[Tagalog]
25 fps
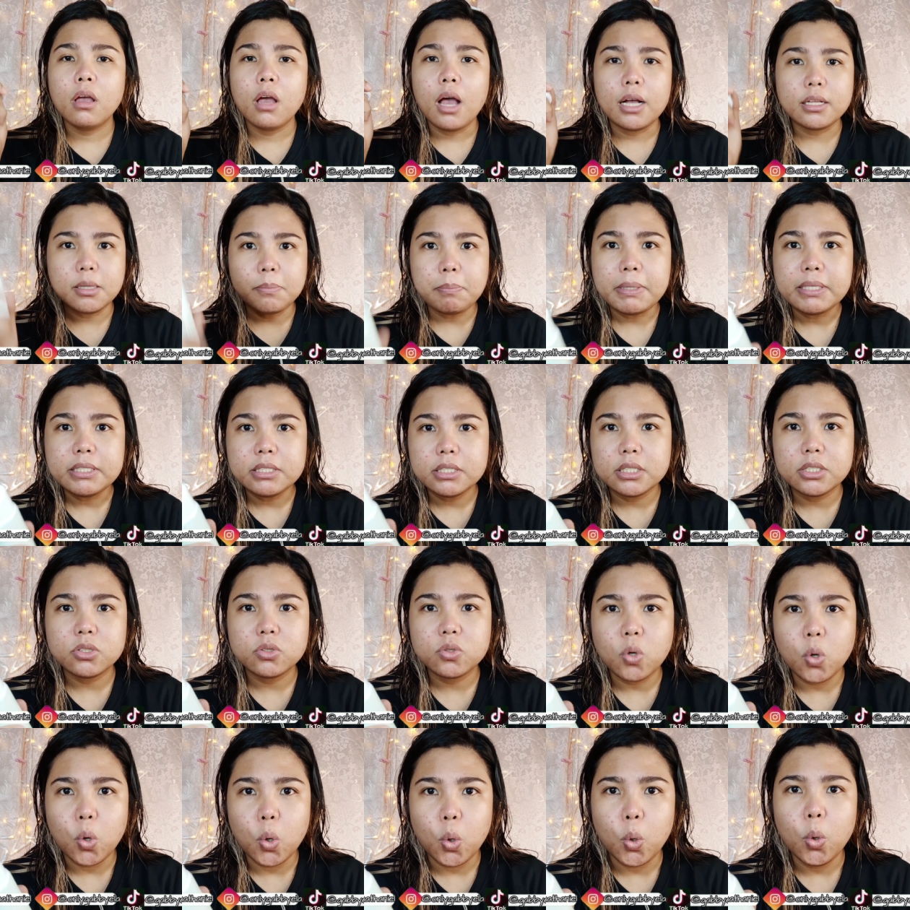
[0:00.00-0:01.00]
Ang
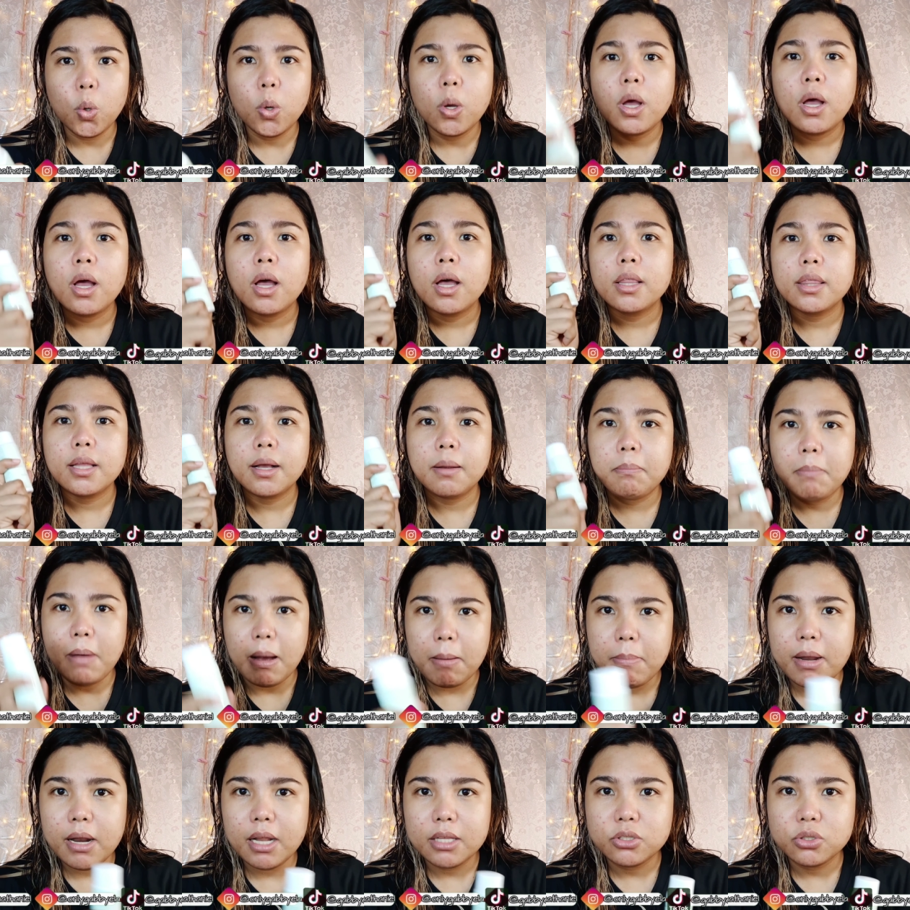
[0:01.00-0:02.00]
napansin ko,
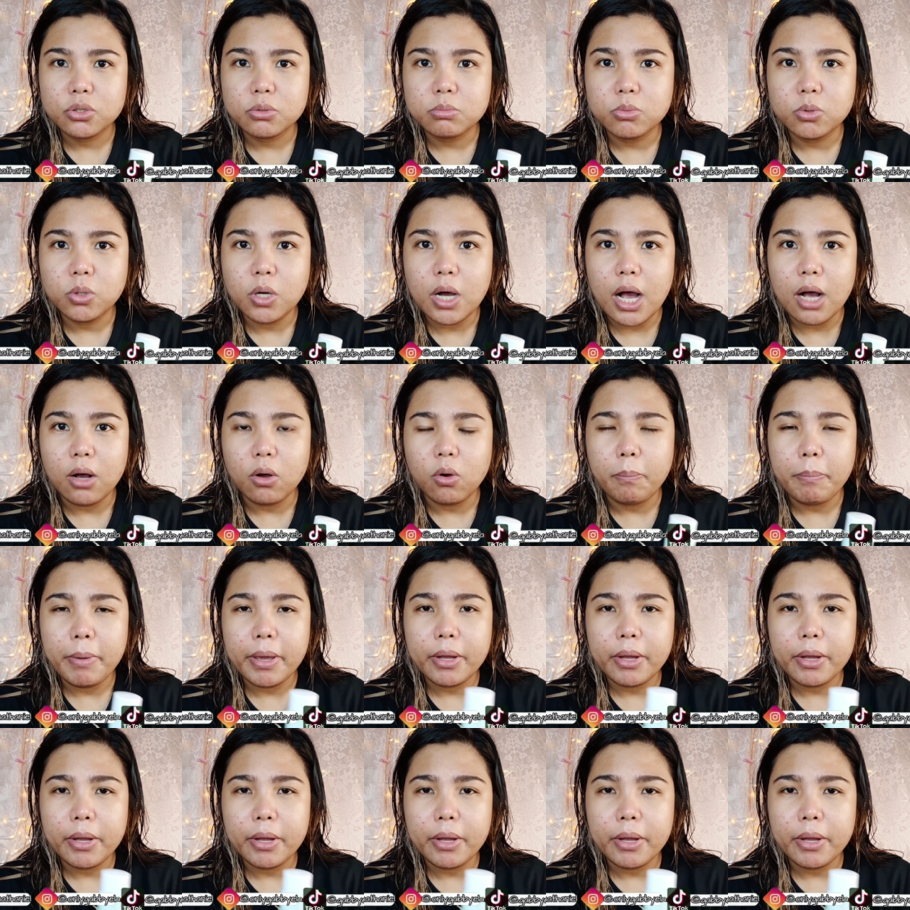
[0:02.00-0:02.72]
nagbabalat yung mukha ko.